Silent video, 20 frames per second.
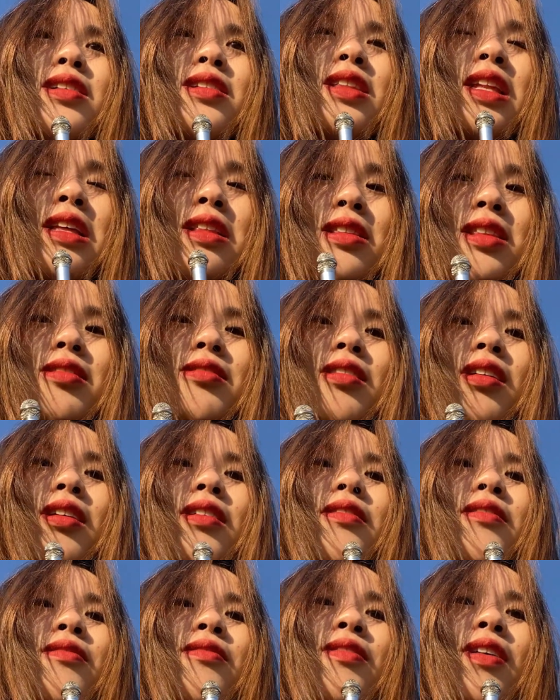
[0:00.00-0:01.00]
tin tưởng
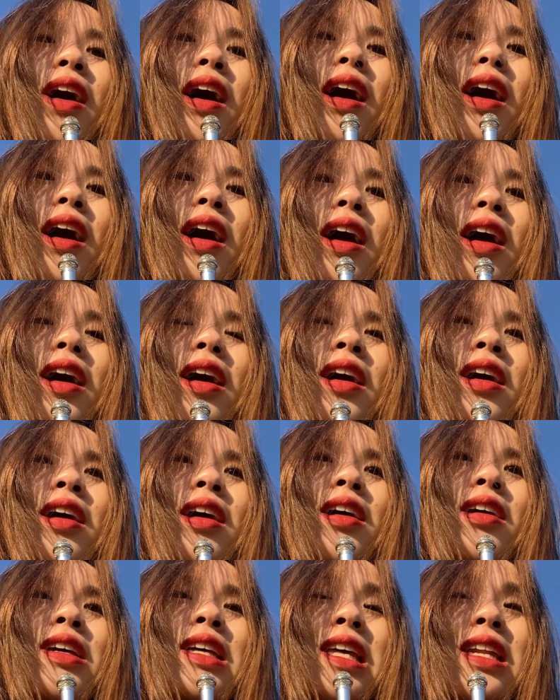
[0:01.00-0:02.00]
và
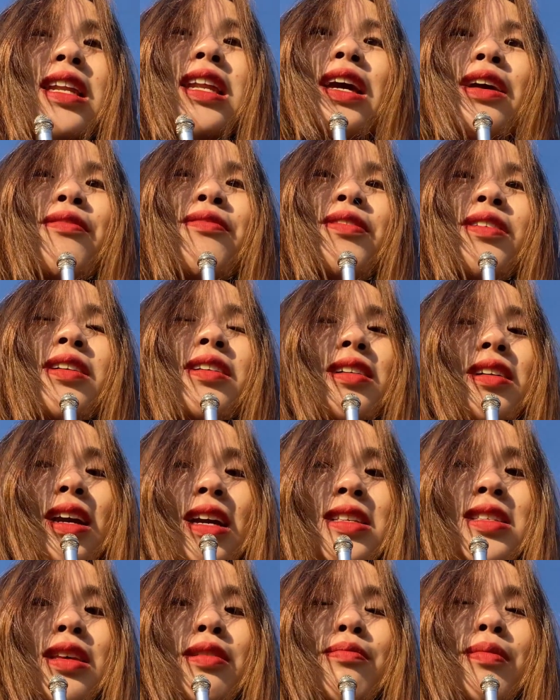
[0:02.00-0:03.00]
kiên định với
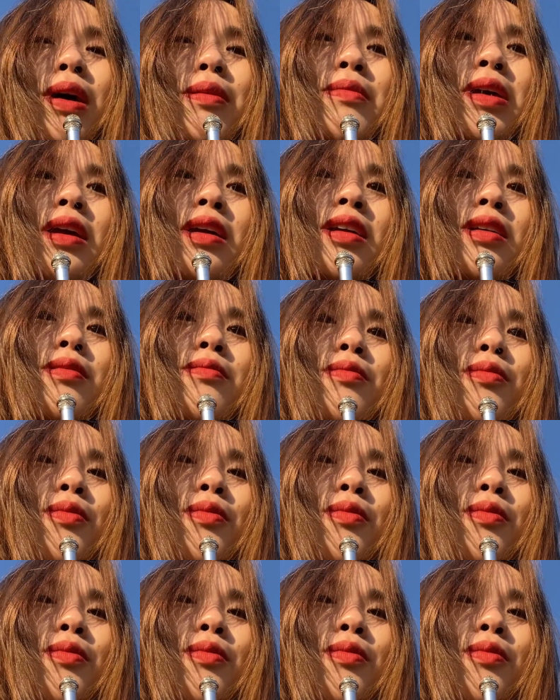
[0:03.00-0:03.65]
cái gì mà mình